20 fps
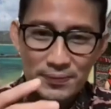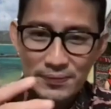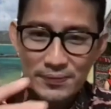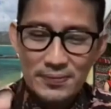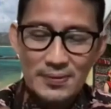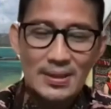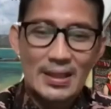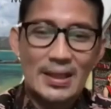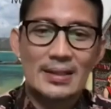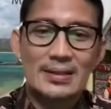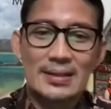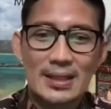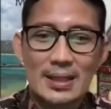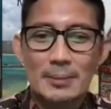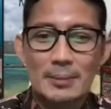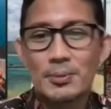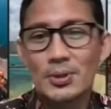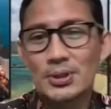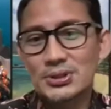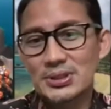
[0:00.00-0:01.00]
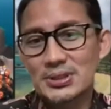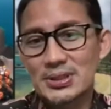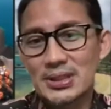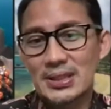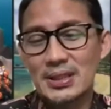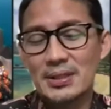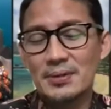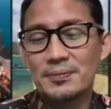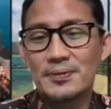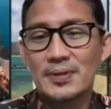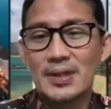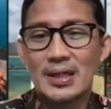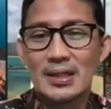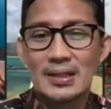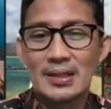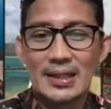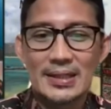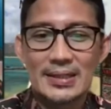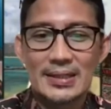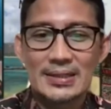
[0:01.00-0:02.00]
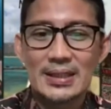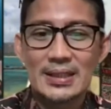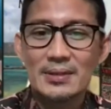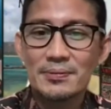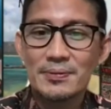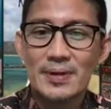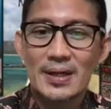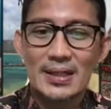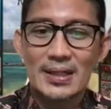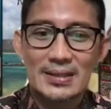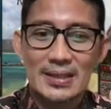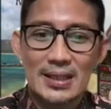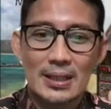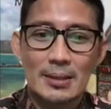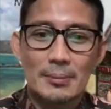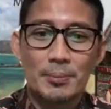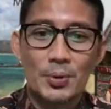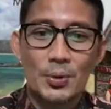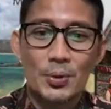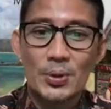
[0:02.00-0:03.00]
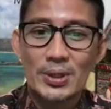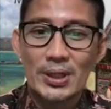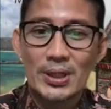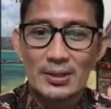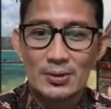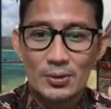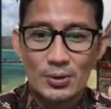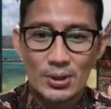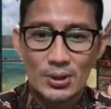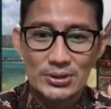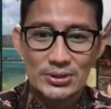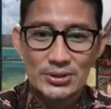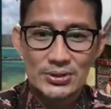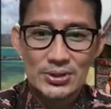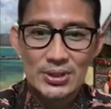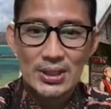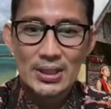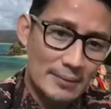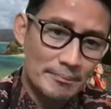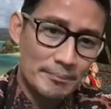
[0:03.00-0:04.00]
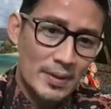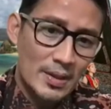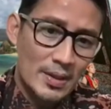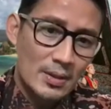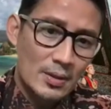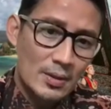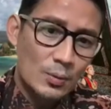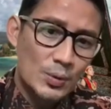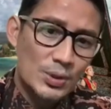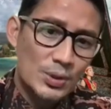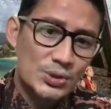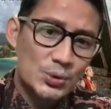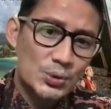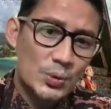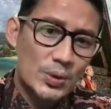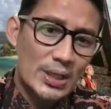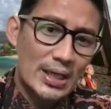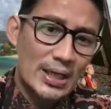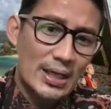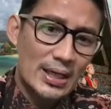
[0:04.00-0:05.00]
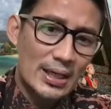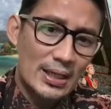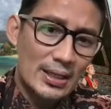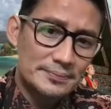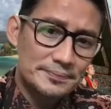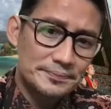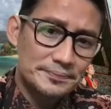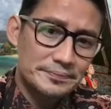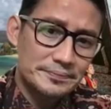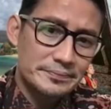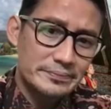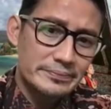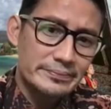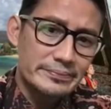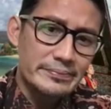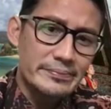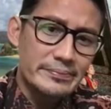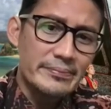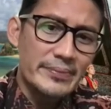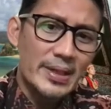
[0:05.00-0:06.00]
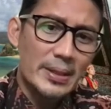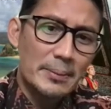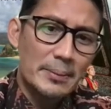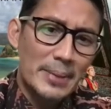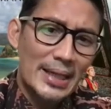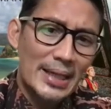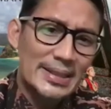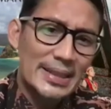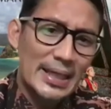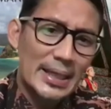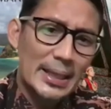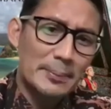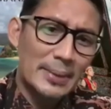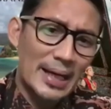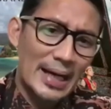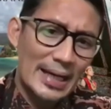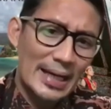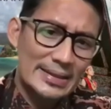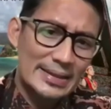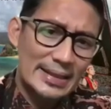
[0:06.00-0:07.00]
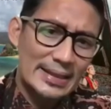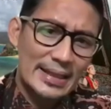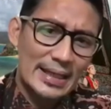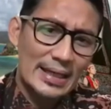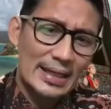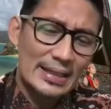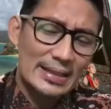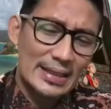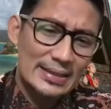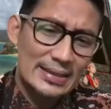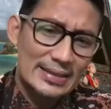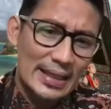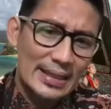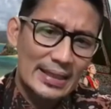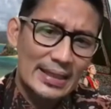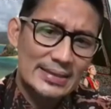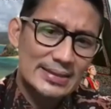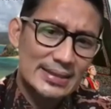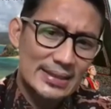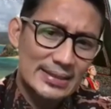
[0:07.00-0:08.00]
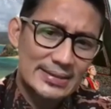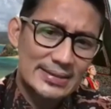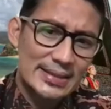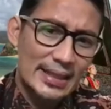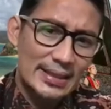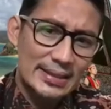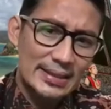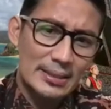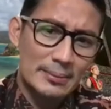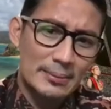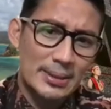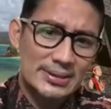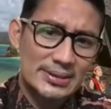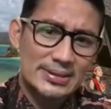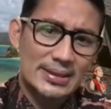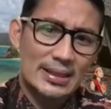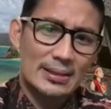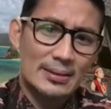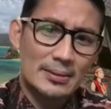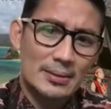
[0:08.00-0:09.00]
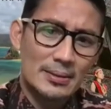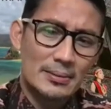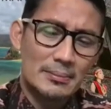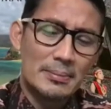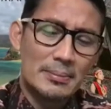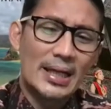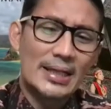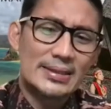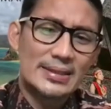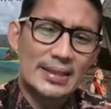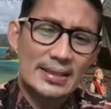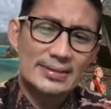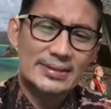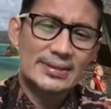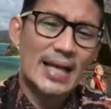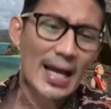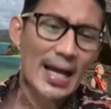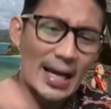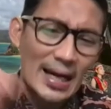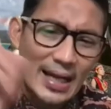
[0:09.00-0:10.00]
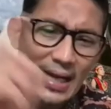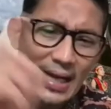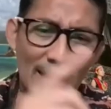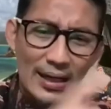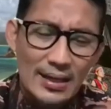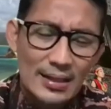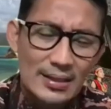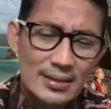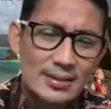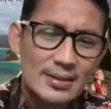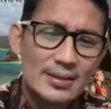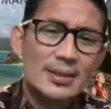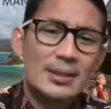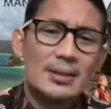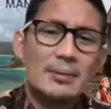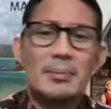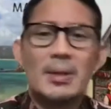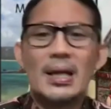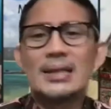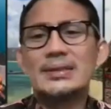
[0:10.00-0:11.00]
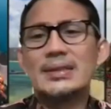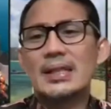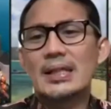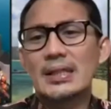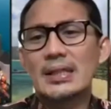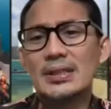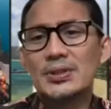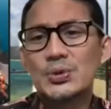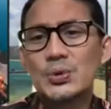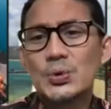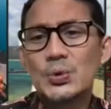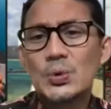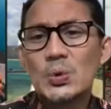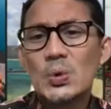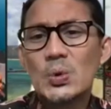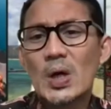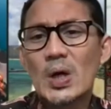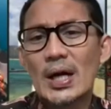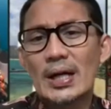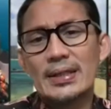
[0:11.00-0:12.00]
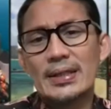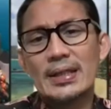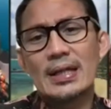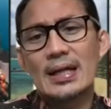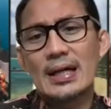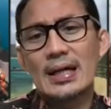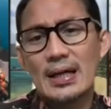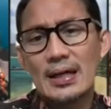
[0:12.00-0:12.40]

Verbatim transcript: antara positif dan negatif, antara pro dan cons. Wisuda banyak yang mengartikan adalah tanda selesainya masa belajar. Salah. Belajar itu adalah